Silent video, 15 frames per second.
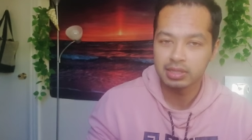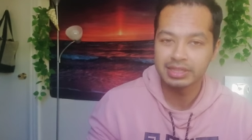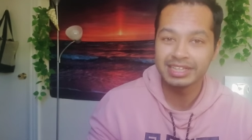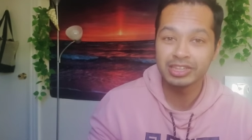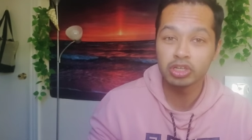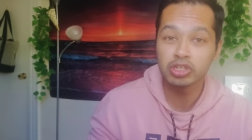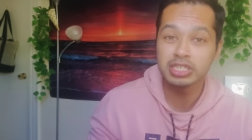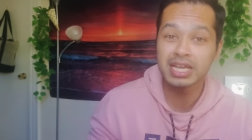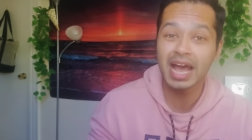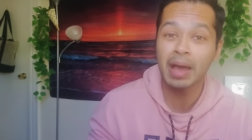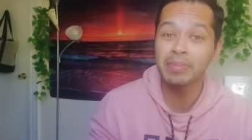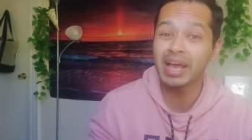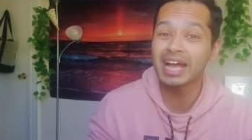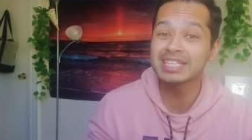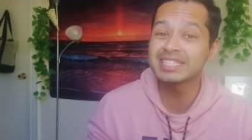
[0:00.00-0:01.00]
তৃতীয় হচ্ছে
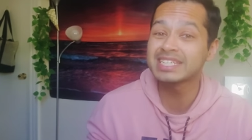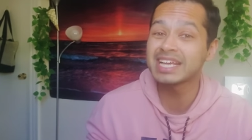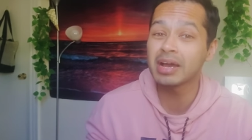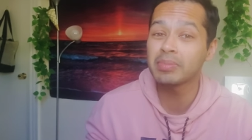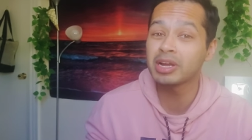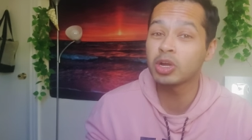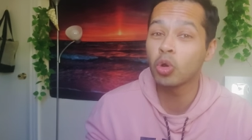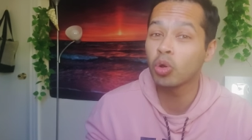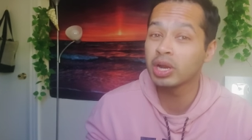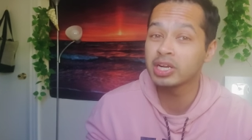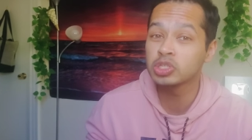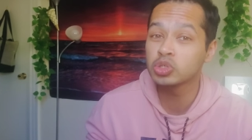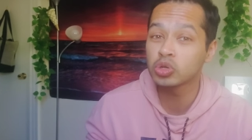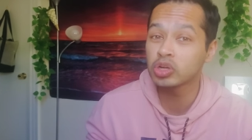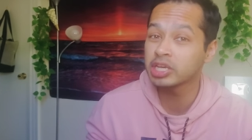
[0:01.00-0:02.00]
আমি আজকে আমার
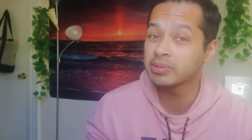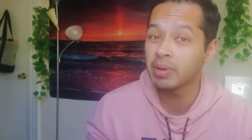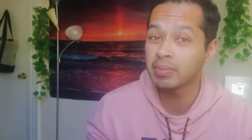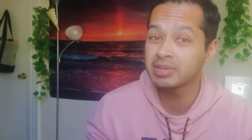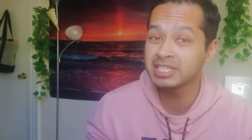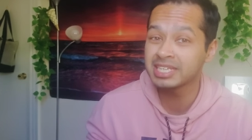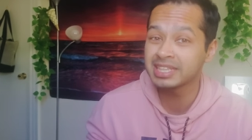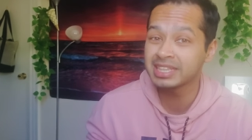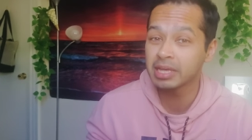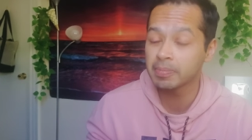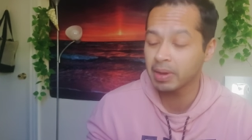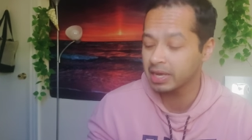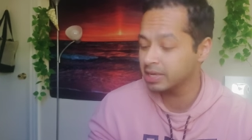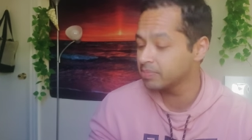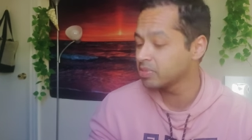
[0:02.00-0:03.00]
গোলের জন্য কিভাবে জিততে
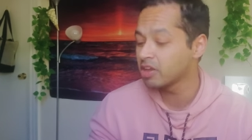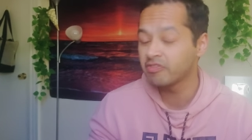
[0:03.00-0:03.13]
পারি